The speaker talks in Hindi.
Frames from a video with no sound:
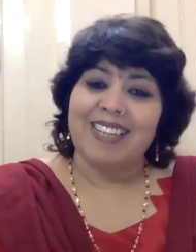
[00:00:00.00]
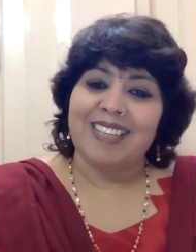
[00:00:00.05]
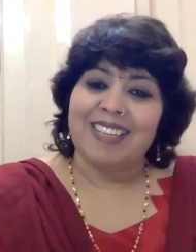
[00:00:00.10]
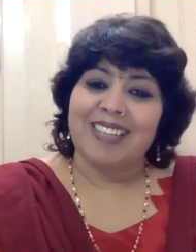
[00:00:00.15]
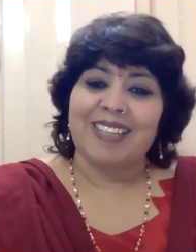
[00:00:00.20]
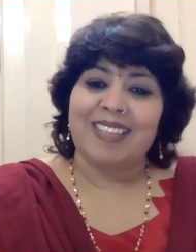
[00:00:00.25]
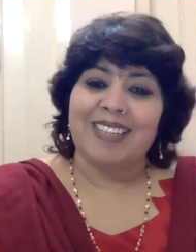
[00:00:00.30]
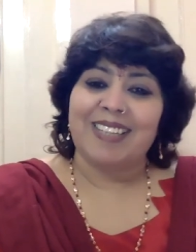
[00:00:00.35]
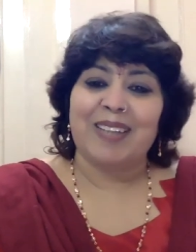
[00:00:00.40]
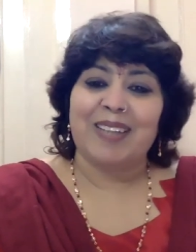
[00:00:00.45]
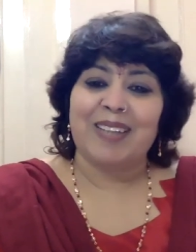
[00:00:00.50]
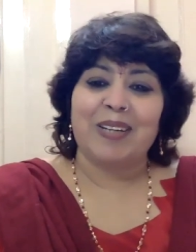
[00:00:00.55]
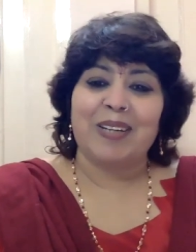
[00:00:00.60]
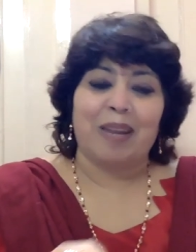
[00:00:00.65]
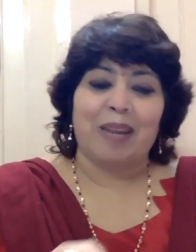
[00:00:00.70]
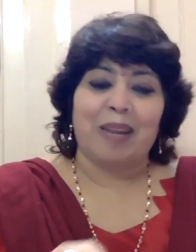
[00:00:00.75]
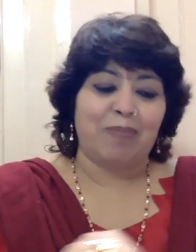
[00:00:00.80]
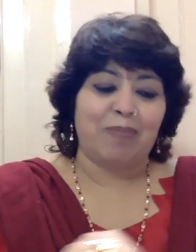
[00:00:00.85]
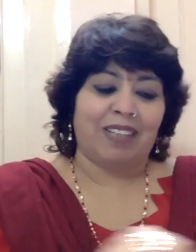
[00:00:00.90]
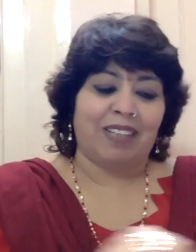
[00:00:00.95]
ज्यादा
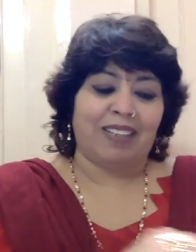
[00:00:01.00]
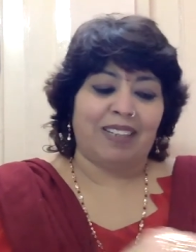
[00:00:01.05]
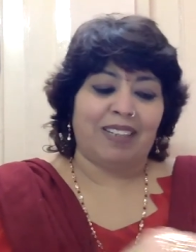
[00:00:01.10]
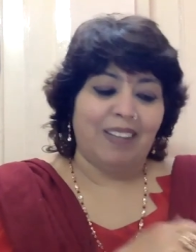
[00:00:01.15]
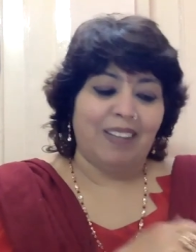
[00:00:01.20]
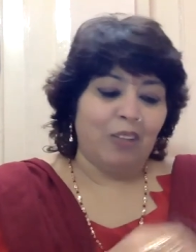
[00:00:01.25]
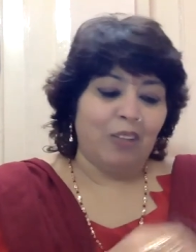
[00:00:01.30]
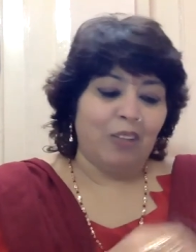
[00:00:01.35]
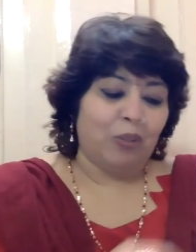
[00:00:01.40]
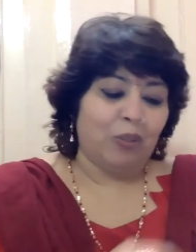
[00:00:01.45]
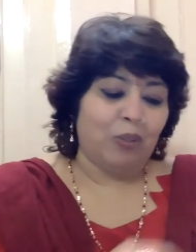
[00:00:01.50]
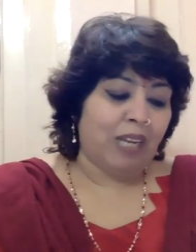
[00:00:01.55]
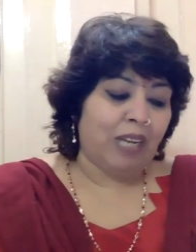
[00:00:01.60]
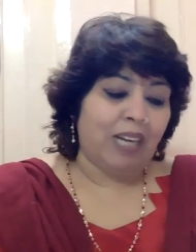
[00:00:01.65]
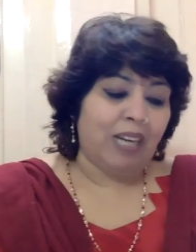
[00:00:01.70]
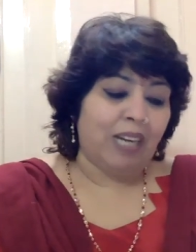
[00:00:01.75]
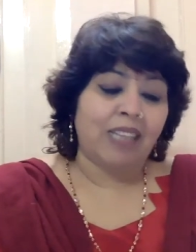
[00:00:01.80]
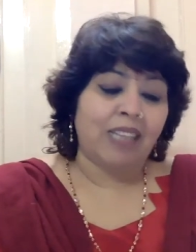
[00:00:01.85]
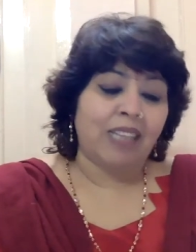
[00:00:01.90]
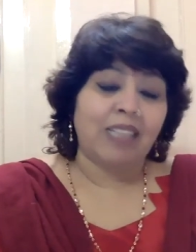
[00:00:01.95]
टाइम तक तो
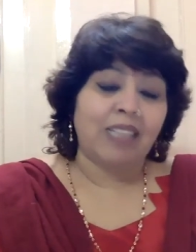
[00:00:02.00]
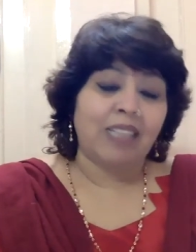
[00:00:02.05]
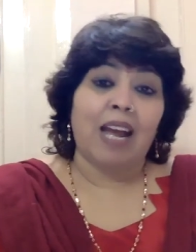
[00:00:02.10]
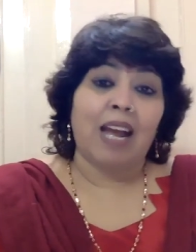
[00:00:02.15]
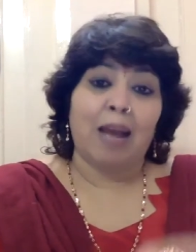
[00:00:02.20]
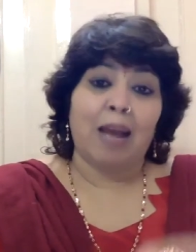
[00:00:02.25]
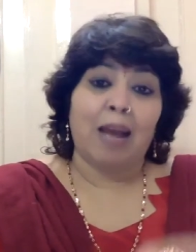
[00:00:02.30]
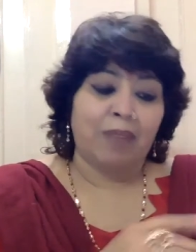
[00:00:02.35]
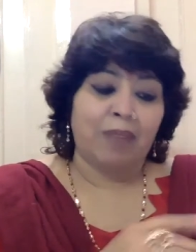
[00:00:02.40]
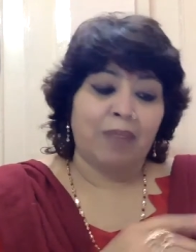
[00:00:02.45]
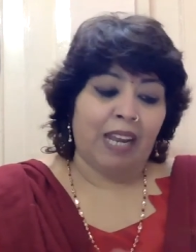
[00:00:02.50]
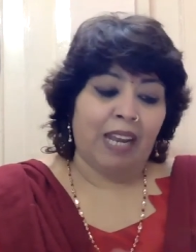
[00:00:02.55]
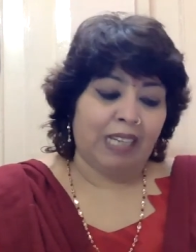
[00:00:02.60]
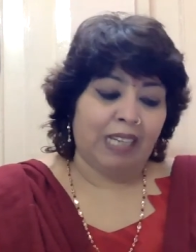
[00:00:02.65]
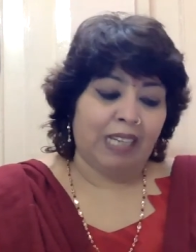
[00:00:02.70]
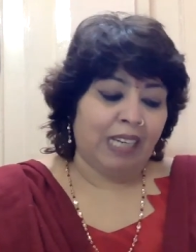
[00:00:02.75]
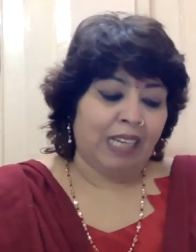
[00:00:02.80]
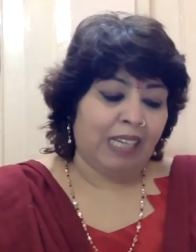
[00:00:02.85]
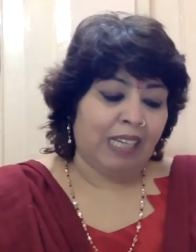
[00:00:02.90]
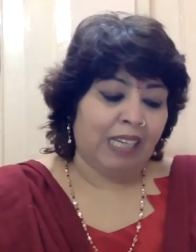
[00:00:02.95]
कलर आप हेयर
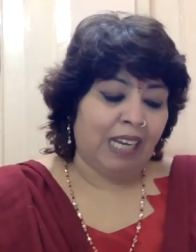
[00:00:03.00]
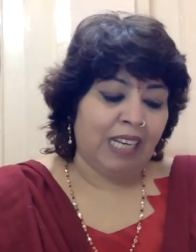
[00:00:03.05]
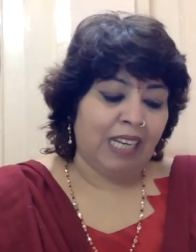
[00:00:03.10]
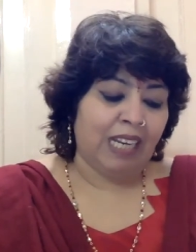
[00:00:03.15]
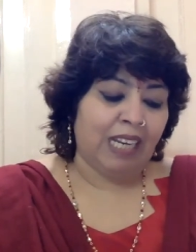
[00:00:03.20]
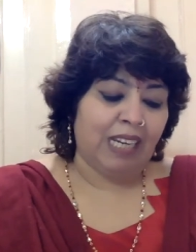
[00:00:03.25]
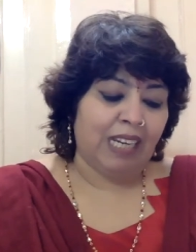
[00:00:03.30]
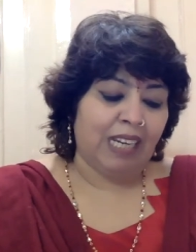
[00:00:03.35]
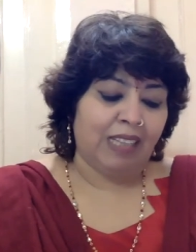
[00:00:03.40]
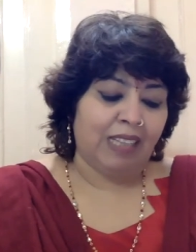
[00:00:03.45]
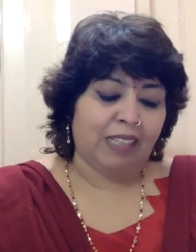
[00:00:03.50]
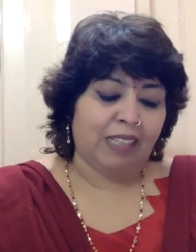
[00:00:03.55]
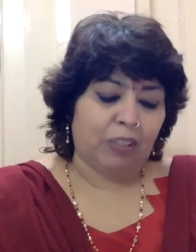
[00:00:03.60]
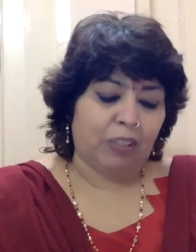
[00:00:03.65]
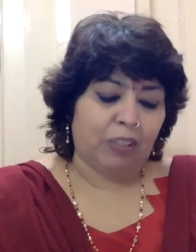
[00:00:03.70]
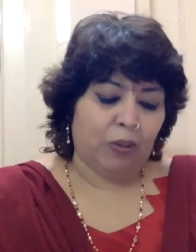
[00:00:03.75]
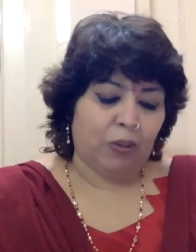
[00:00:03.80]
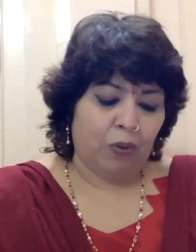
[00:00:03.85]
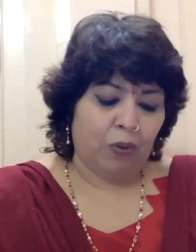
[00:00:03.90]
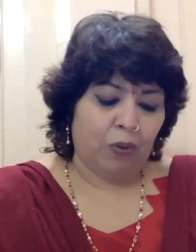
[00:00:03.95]
केयर के लिए ये ले सकते
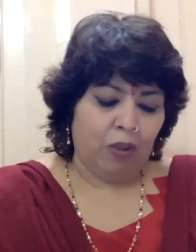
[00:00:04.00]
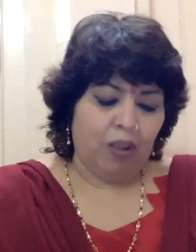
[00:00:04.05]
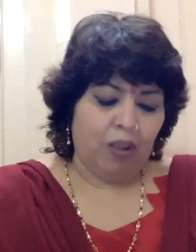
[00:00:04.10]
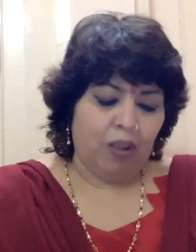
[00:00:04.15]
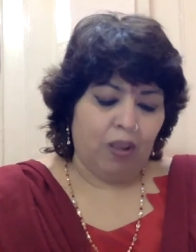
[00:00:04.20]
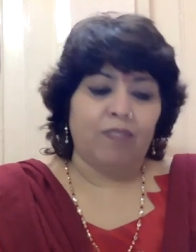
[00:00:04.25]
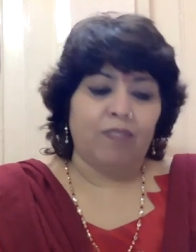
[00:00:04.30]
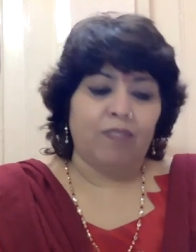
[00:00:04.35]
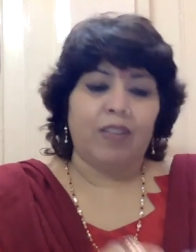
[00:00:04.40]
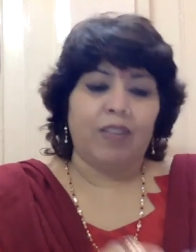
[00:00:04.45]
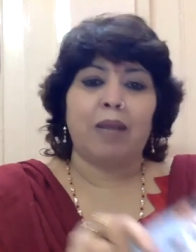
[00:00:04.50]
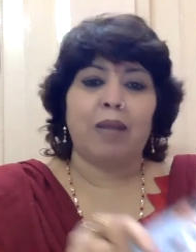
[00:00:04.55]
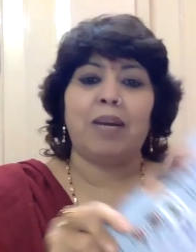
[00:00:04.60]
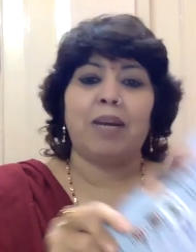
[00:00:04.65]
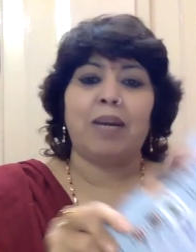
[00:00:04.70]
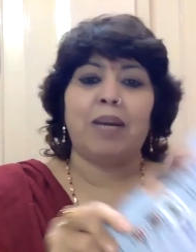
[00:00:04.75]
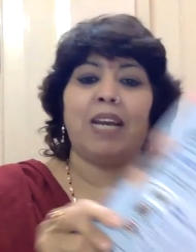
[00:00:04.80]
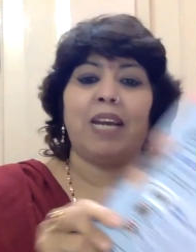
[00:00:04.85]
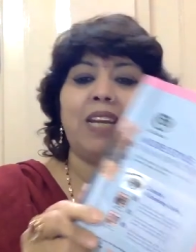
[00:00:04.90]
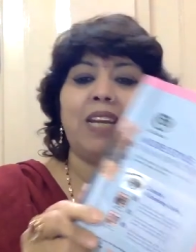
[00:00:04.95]
हो फिर
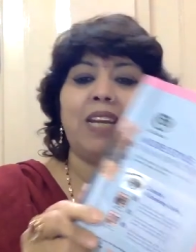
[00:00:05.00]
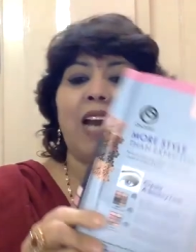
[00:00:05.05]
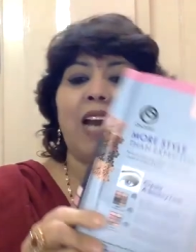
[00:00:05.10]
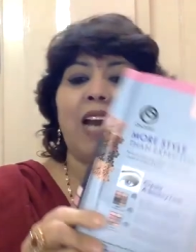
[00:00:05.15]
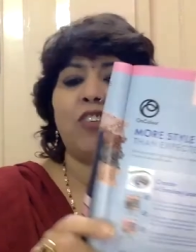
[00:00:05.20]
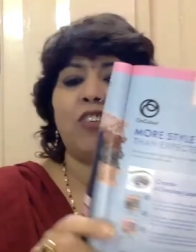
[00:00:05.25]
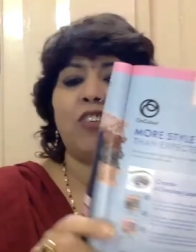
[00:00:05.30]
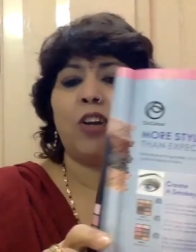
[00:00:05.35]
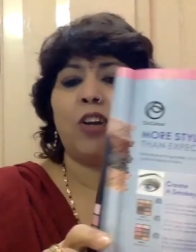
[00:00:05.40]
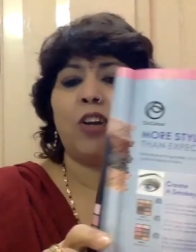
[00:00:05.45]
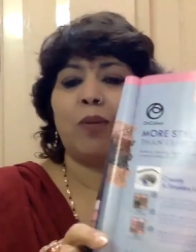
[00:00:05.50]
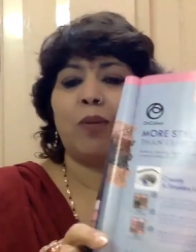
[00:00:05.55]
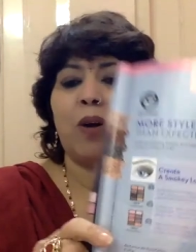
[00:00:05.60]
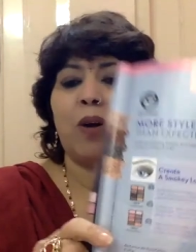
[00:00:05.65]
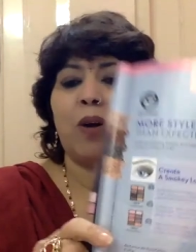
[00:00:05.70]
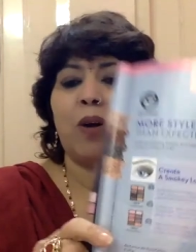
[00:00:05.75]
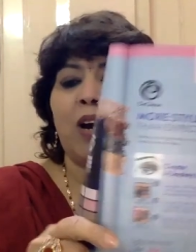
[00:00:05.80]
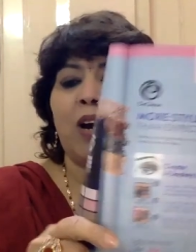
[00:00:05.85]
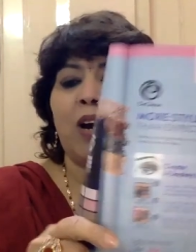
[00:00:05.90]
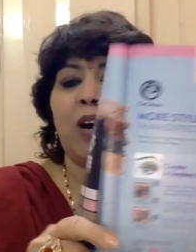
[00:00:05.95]
हमारे ये आई शेडो बहुत